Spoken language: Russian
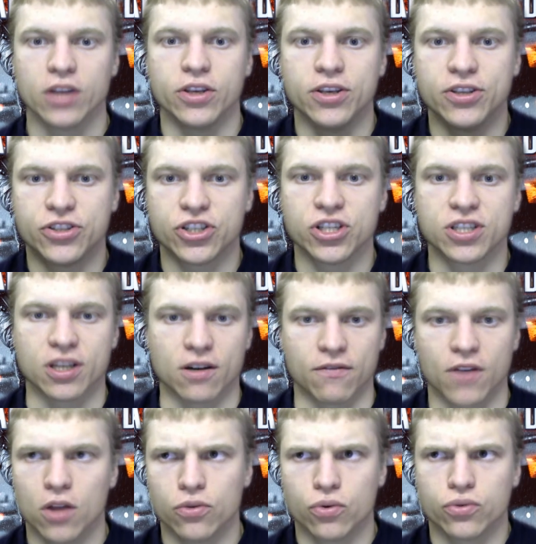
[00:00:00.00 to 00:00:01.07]
и читеров.
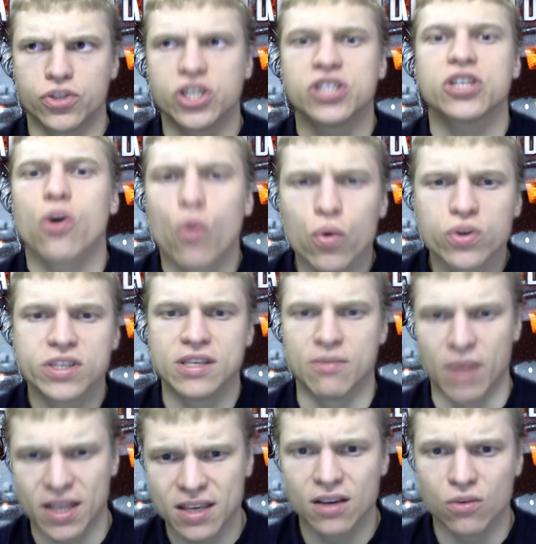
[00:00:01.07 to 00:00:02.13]
Ну, читеры хуй с
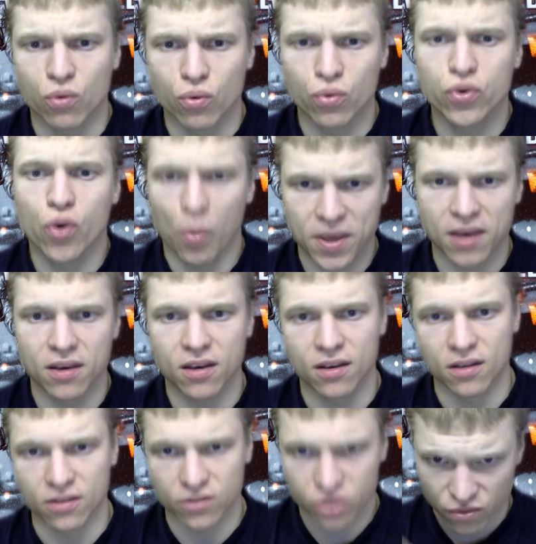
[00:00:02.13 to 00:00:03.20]
ним, они
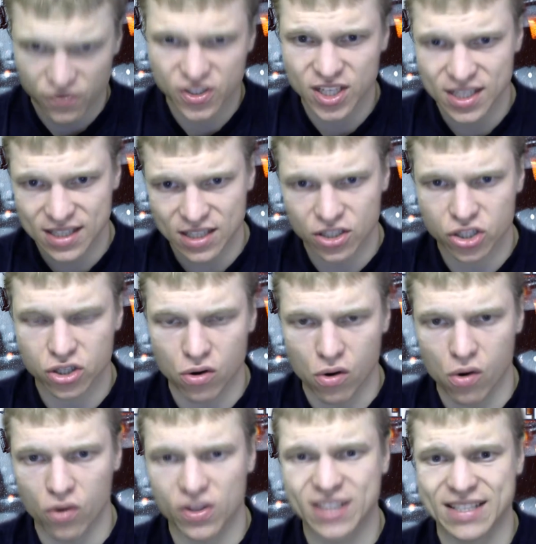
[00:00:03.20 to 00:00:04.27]
уёбки, что в жизни,
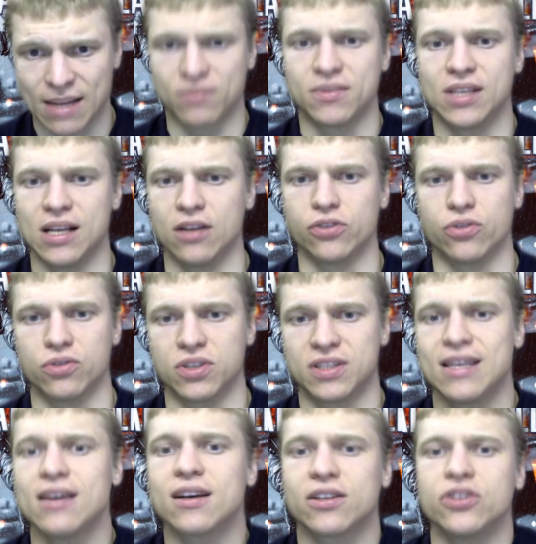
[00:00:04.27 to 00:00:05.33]
что на самом деле. То есть
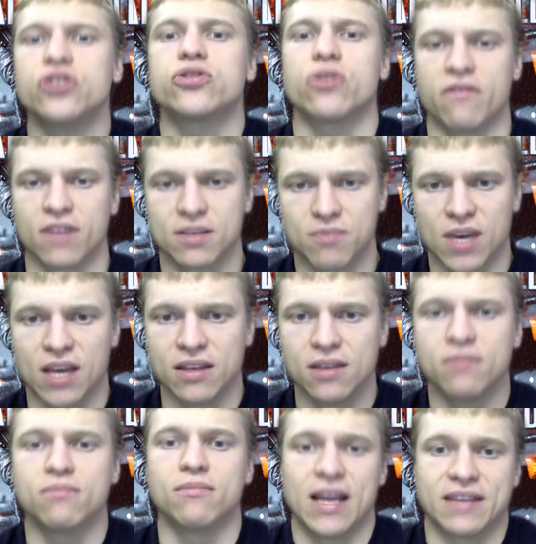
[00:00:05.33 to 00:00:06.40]
с них ничего не возьми,
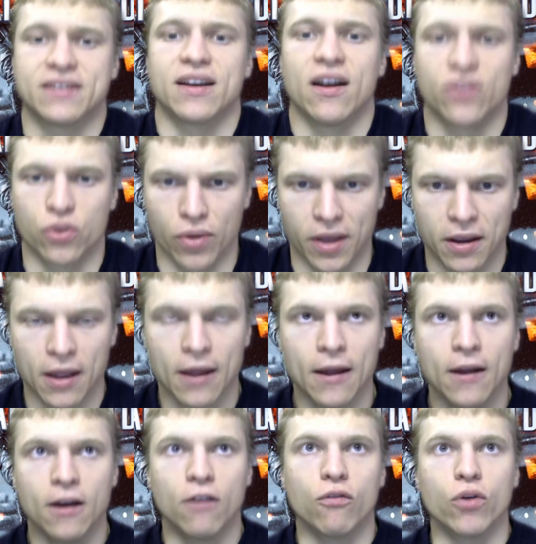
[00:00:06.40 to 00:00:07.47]
они, блядь, гандоны.
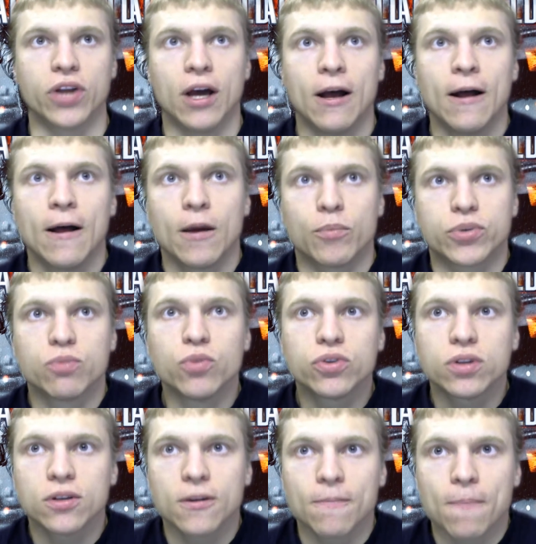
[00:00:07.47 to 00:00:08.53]
Вот. Почему
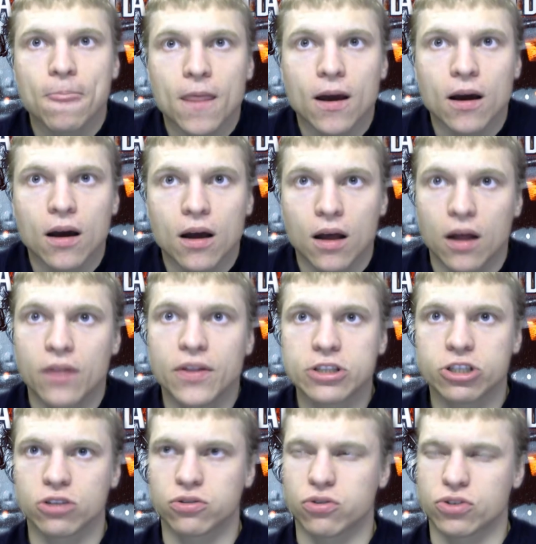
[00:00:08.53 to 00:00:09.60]
ты а,
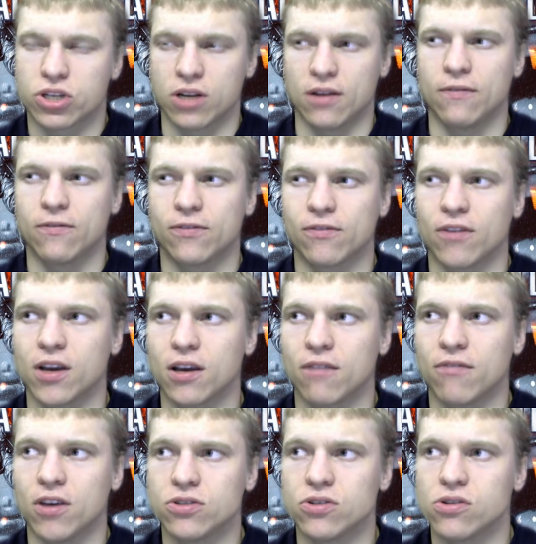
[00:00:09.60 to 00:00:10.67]
начал тоже в твоих
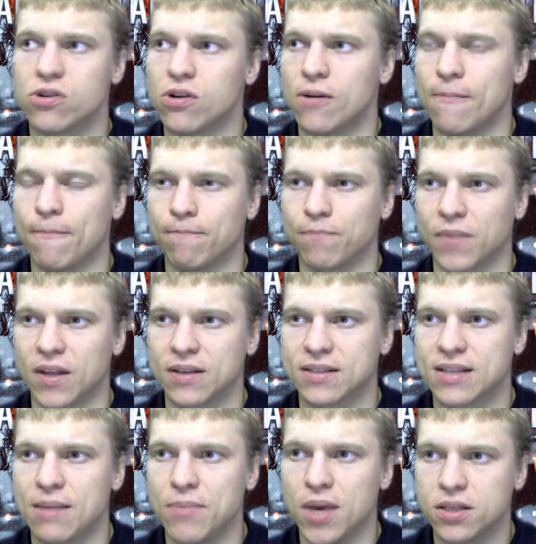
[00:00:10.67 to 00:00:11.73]
видео,
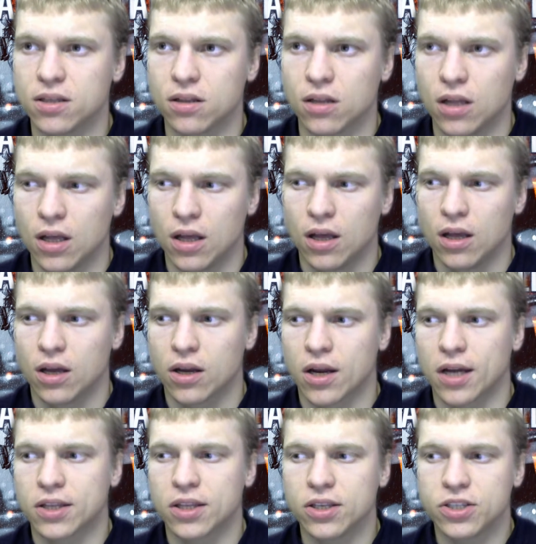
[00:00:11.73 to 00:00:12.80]
заметил,
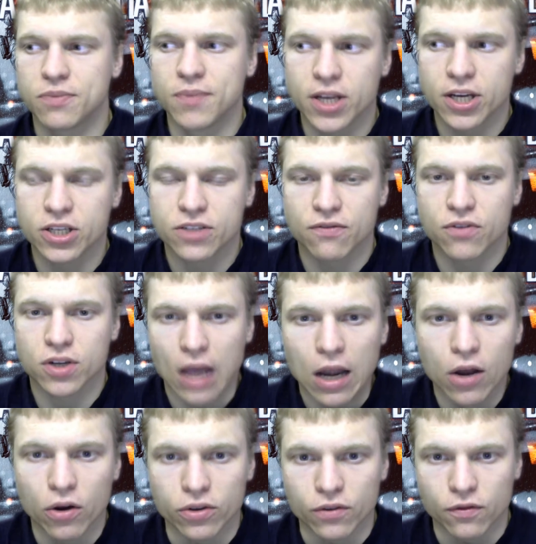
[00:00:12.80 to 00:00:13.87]
как ты чмыришь
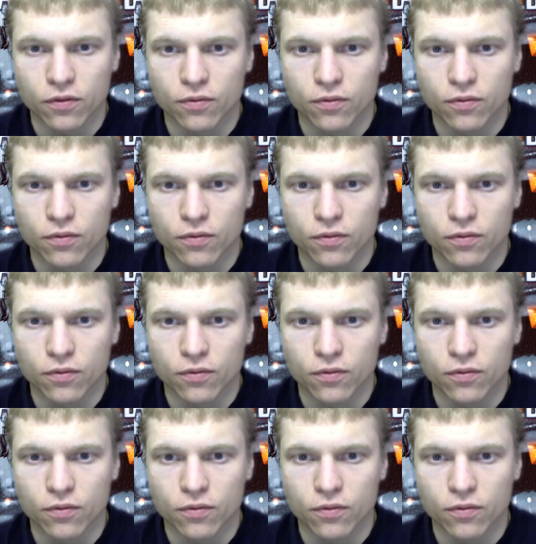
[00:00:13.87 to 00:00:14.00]
вертолетов,